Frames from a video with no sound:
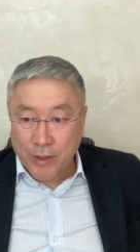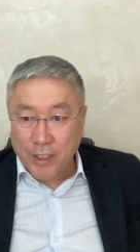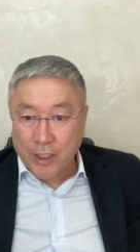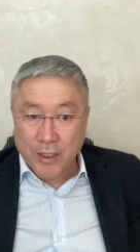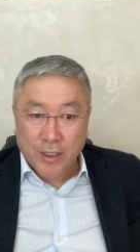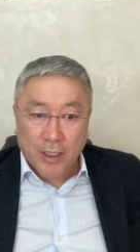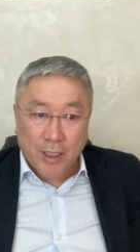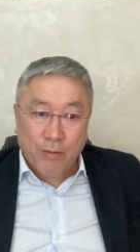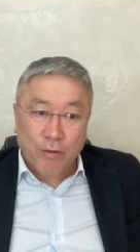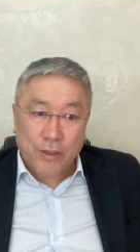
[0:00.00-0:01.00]
час назад
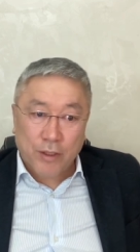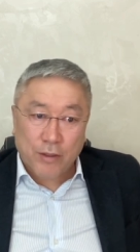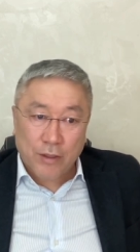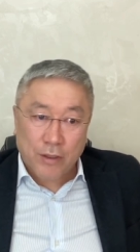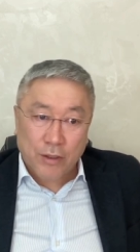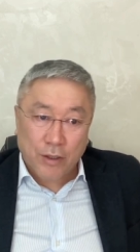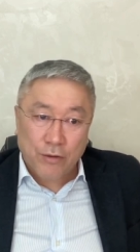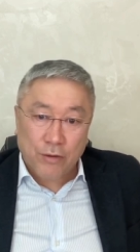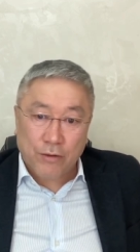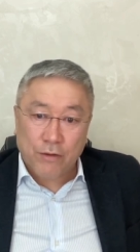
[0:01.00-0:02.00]
я получил э,
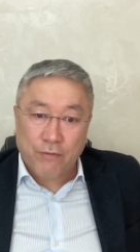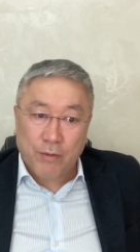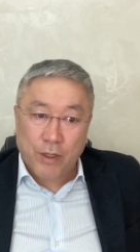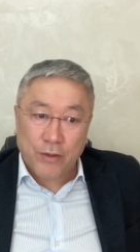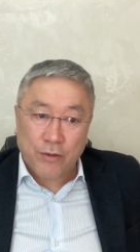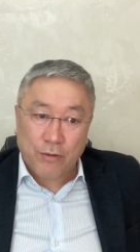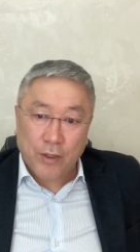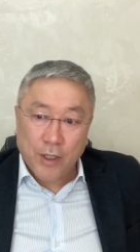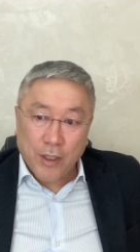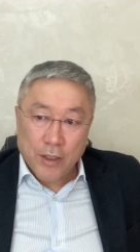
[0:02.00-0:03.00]
шокирующую
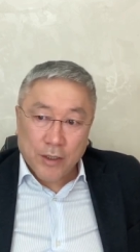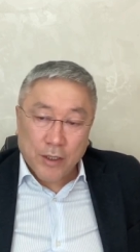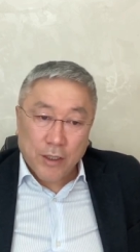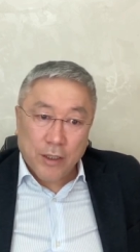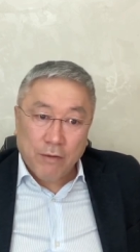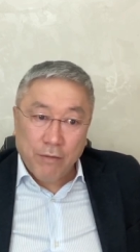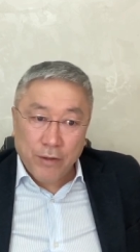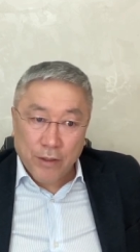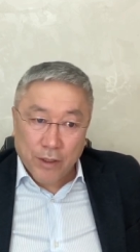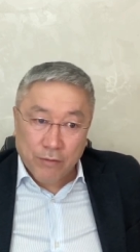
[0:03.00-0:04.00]
информацию, сделал два
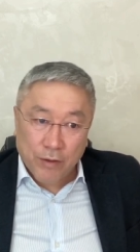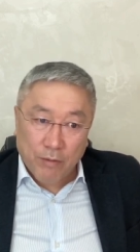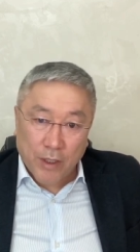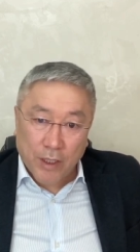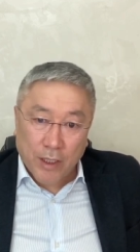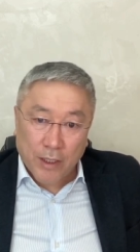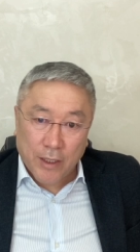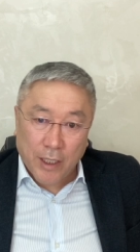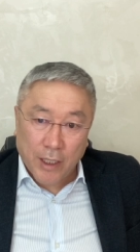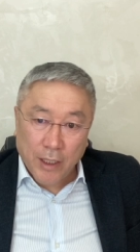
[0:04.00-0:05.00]
видео на своем канале,
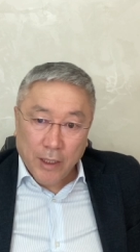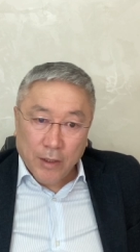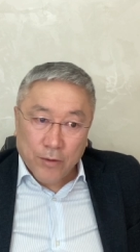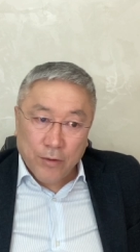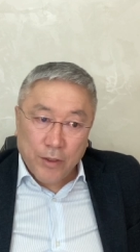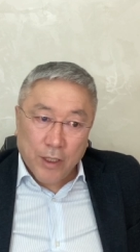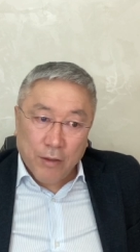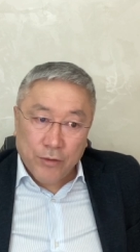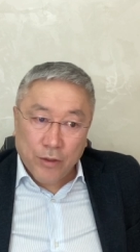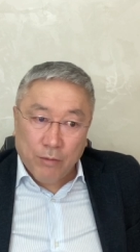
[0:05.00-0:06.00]
да. Суть
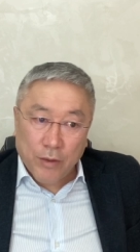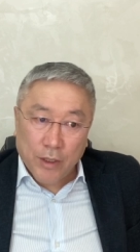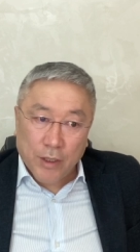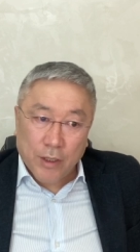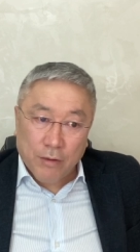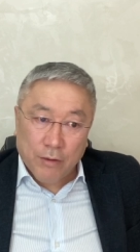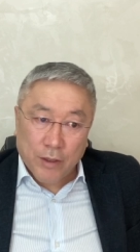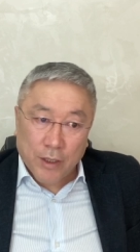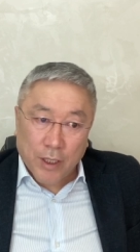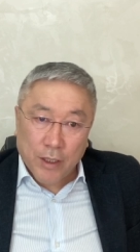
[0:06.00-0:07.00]
дела в чем?
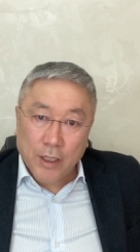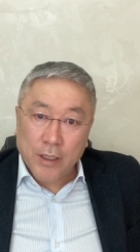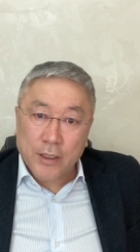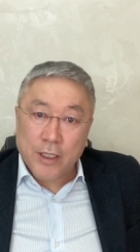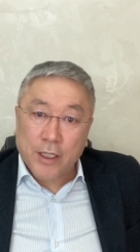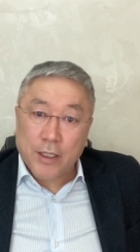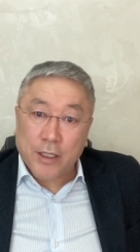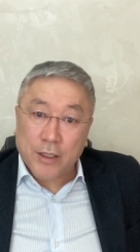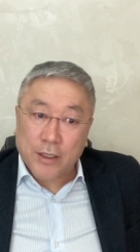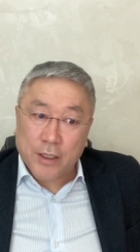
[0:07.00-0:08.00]
Ротел издание есть в